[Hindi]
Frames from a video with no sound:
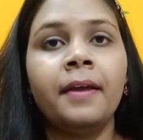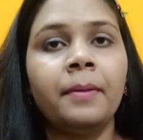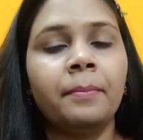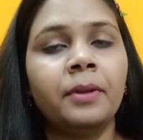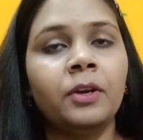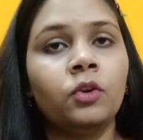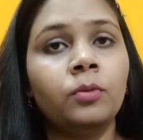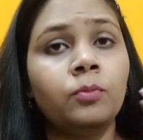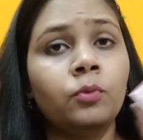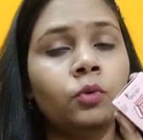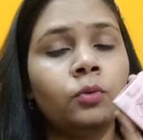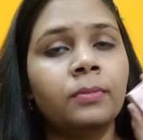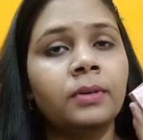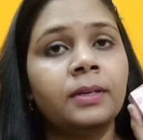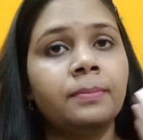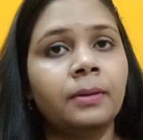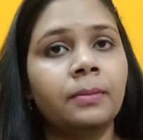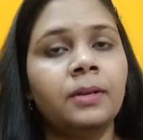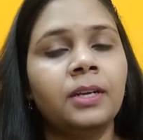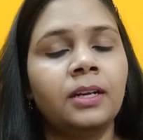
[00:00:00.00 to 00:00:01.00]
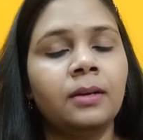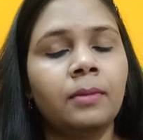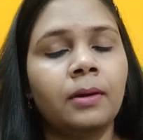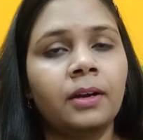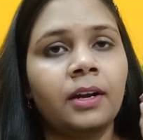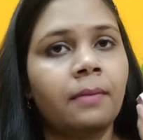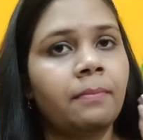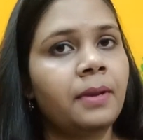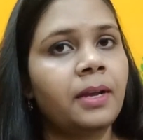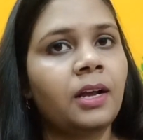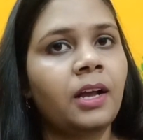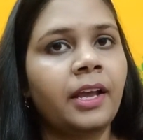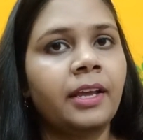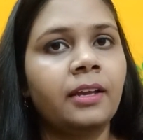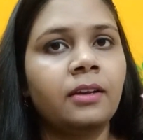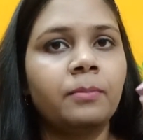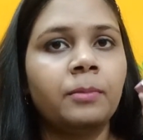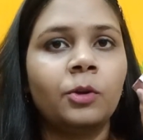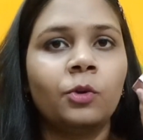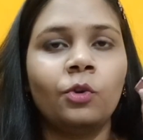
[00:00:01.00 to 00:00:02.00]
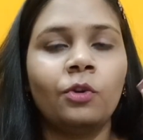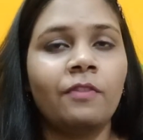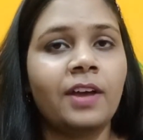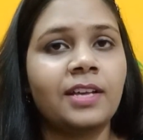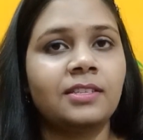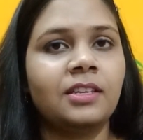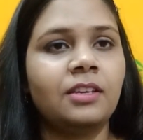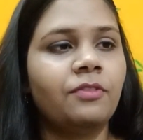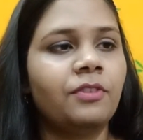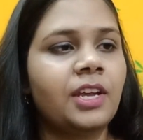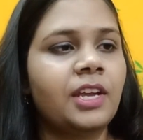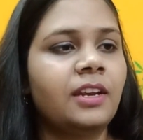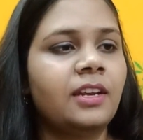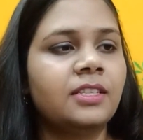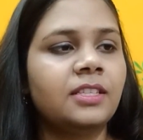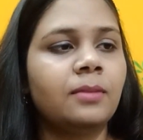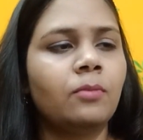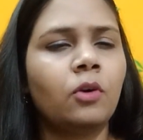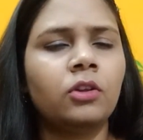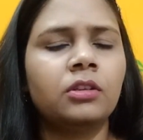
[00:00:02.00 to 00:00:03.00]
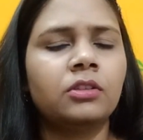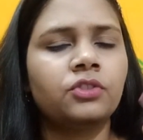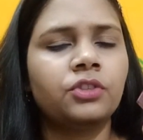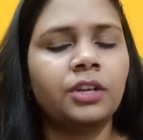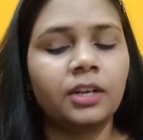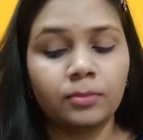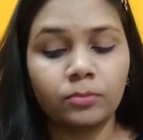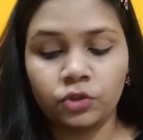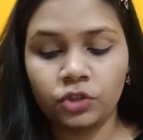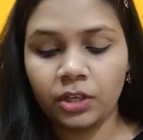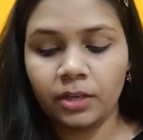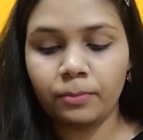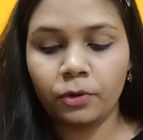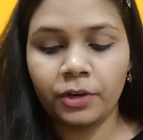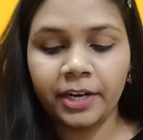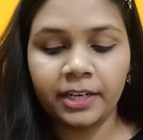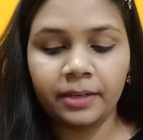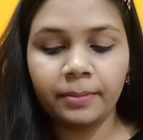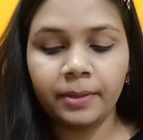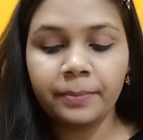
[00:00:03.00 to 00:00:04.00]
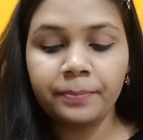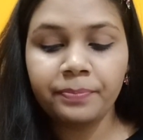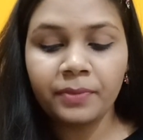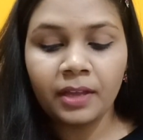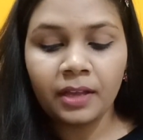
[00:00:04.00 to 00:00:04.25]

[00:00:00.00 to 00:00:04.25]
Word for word: बिल्कुल बूमर बबल गम अगर आपने खाई है ना बिल्कुल वैसी फ्रेगनेंस है बहुत अच्छा लगा मुझे ये प्रोडक्ट भी